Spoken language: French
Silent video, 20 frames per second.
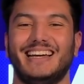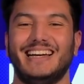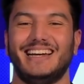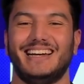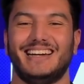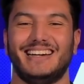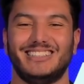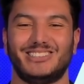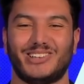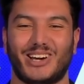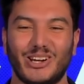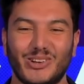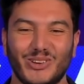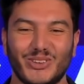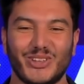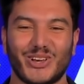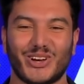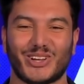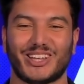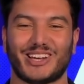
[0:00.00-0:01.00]
euh, j'aurai
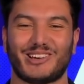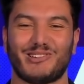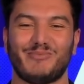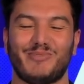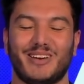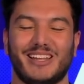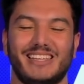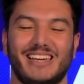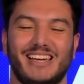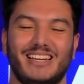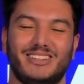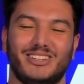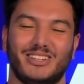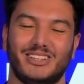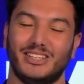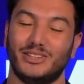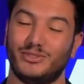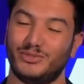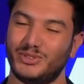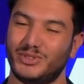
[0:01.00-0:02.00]
l'honneur d'accompagner Elton
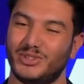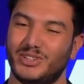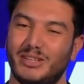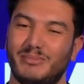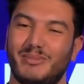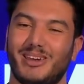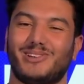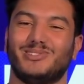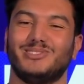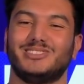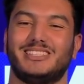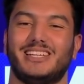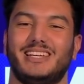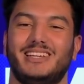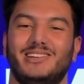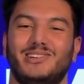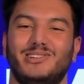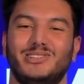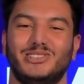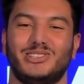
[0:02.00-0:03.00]
et de vous donner mes
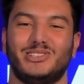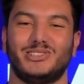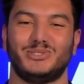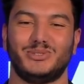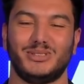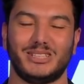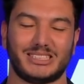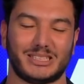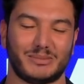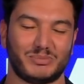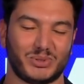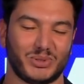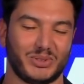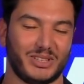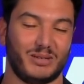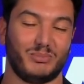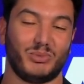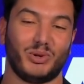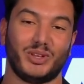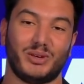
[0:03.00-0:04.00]
conseils aujourd'hui,
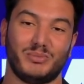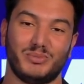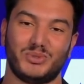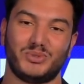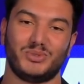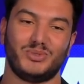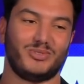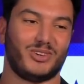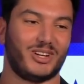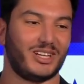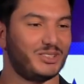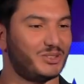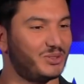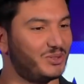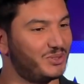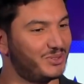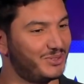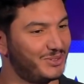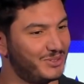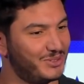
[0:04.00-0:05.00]
exceptionnellement. D'habitude, voilà,
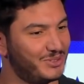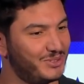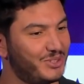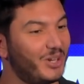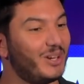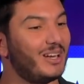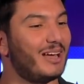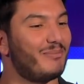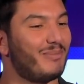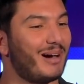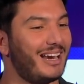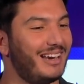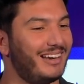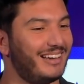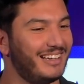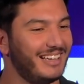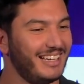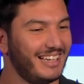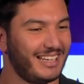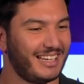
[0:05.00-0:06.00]
je, donne la balle.
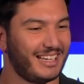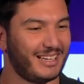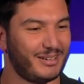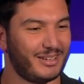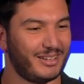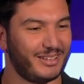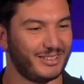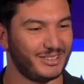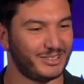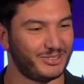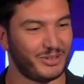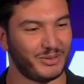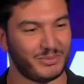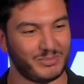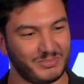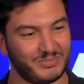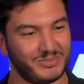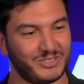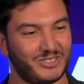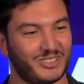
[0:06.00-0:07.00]
Là,
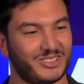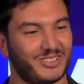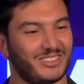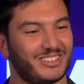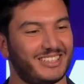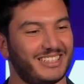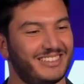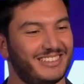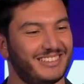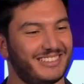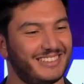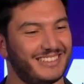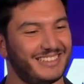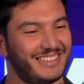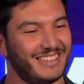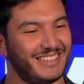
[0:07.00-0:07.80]
J'aime bien ce tête à tête